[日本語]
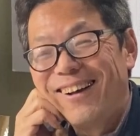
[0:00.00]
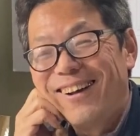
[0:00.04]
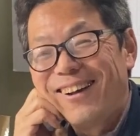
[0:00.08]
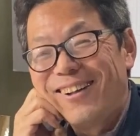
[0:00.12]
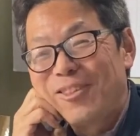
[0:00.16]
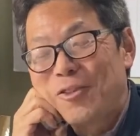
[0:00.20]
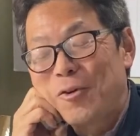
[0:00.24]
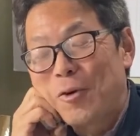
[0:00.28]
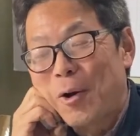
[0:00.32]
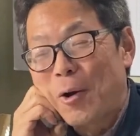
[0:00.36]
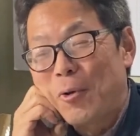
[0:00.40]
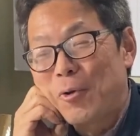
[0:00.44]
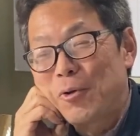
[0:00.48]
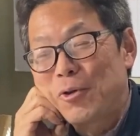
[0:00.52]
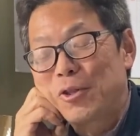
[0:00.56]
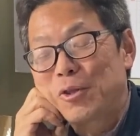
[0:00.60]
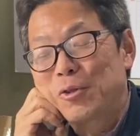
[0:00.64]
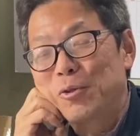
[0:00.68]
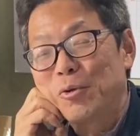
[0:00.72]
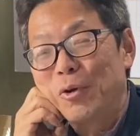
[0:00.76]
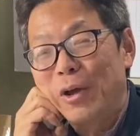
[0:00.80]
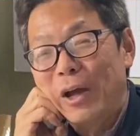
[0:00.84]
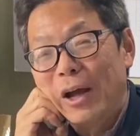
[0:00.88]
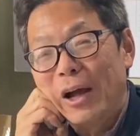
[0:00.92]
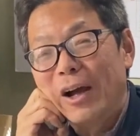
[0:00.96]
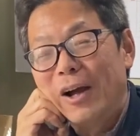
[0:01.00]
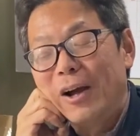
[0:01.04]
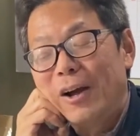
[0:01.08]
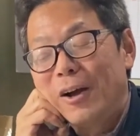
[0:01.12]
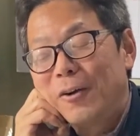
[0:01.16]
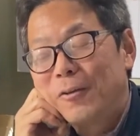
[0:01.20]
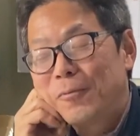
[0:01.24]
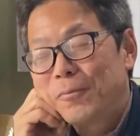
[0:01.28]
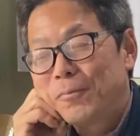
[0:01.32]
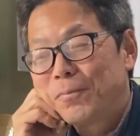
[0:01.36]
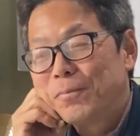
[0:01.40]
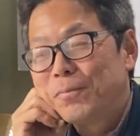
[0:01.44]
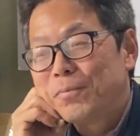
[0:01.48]
とか美味しそうや
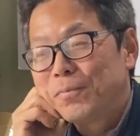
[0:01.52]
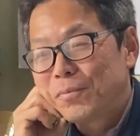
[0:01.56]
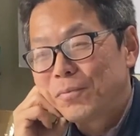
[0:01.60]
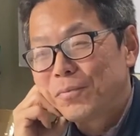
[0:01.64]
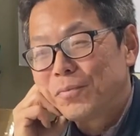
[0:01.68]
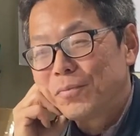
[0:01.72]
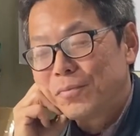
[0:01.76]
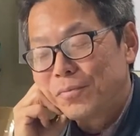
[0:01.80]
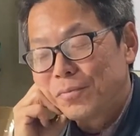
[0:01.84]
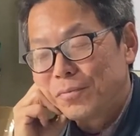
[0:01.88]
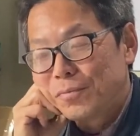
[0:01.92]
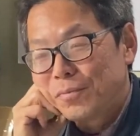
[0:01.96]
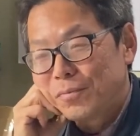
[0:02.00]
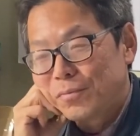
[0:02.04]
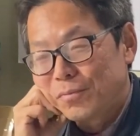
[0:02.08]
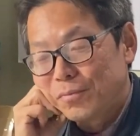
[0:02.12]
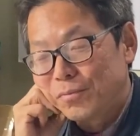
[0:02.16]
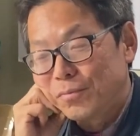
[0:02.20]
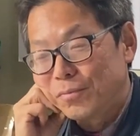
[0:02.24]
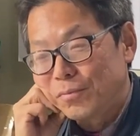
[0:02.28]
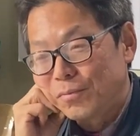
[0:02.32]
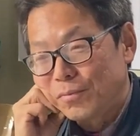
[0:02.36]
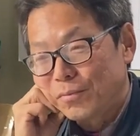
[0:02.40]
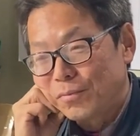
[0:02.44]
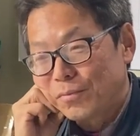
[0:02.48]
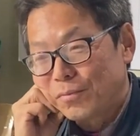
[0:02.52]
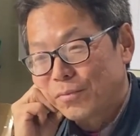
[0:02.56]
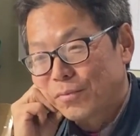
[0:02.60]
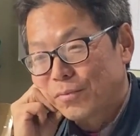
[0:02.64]
んうん